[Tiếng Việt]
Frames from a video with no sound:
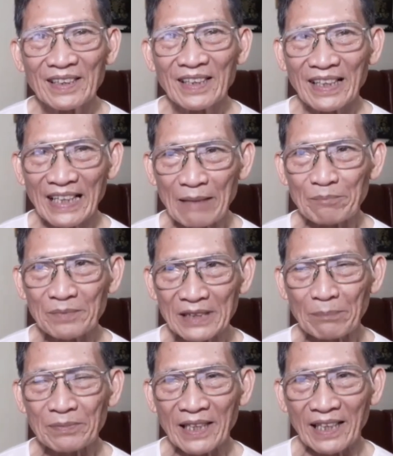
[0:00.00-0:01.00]
nằm
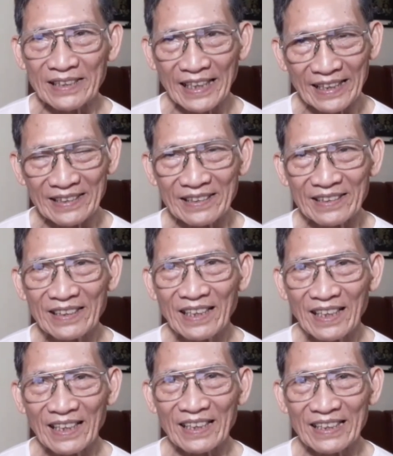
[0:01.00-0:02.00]
tập thở thiền
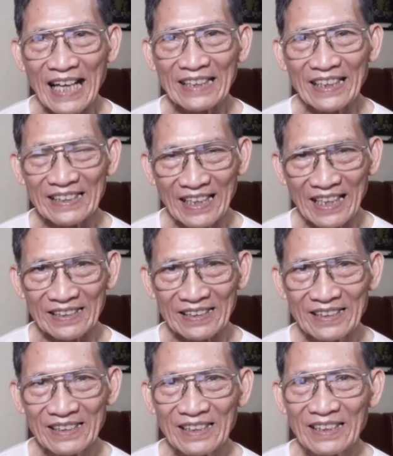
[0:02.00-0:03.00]
ở đan điền thần
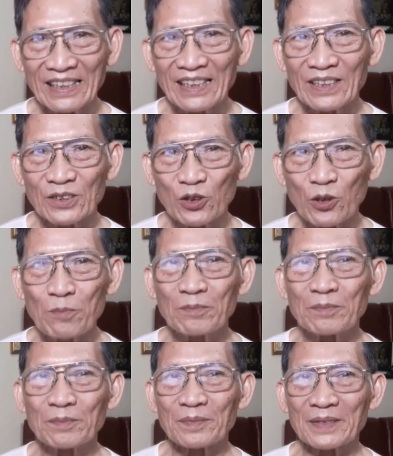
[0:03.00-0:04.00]
giúp
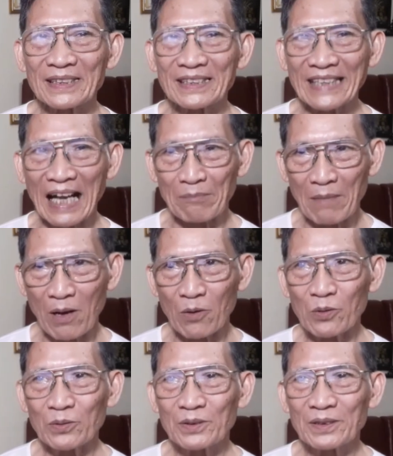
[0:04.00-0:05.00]
tăng
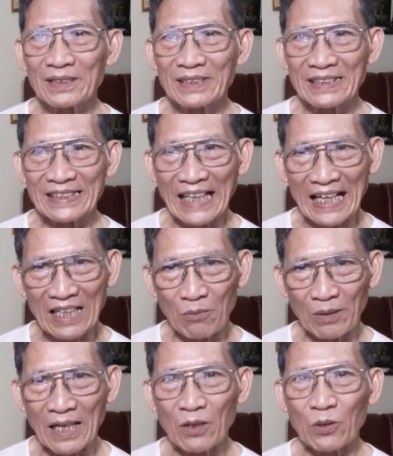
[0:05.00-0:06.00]
máu tăng hồng
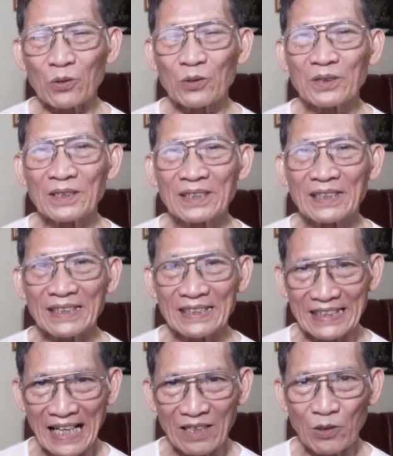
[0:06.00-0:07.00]
cầu
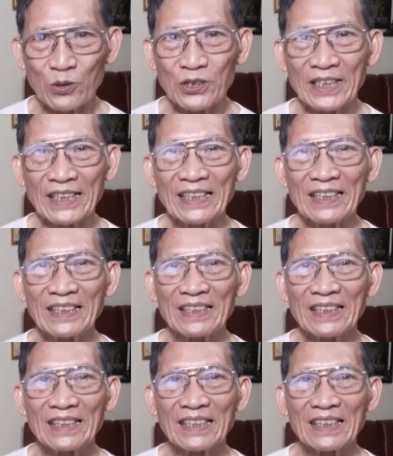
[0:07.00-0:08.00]
tăng oxy
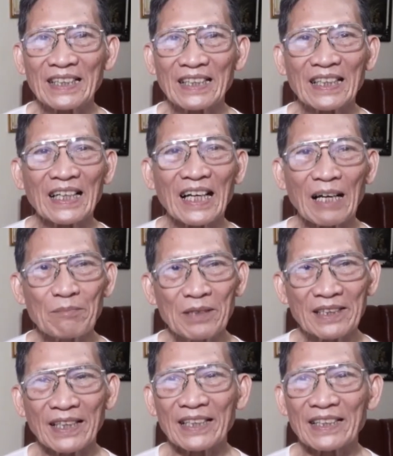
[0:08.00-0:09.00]
ấm
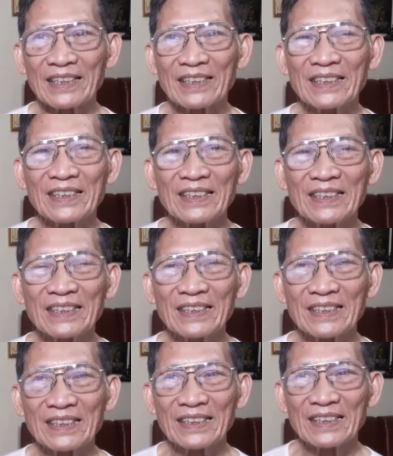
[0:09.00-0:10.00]
người
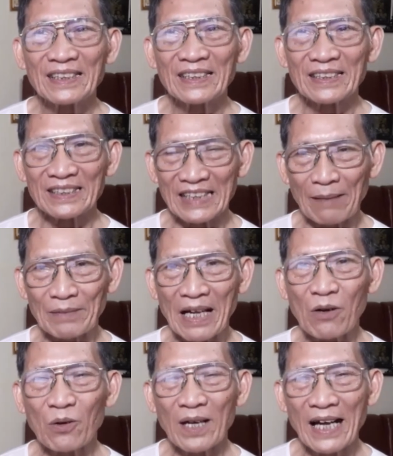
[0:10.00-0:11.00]
giảm
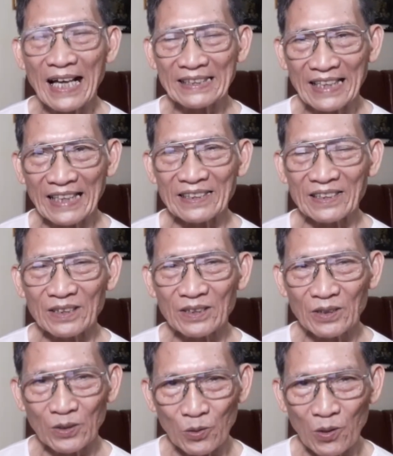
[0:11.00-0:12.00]
đau an thần
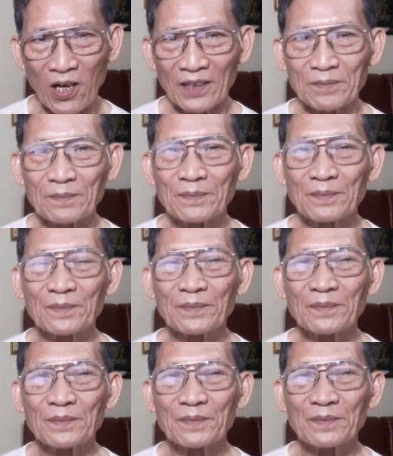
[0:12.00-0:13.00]
ngủ ngon
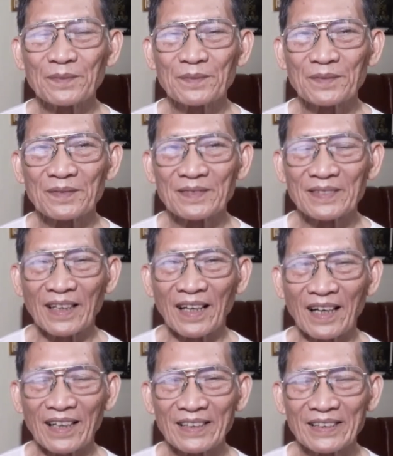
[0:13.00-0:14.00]
Đó.
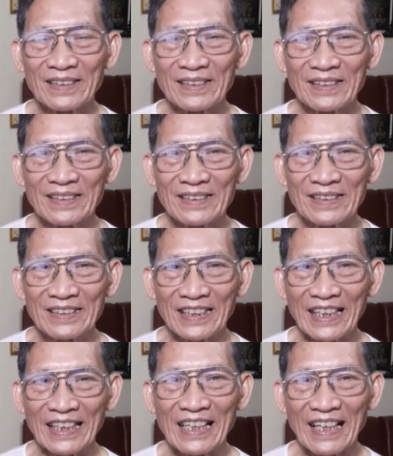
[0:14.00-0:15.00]
thì
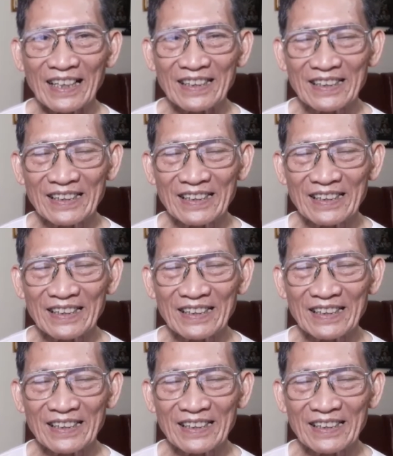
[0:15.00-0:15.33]
đấy là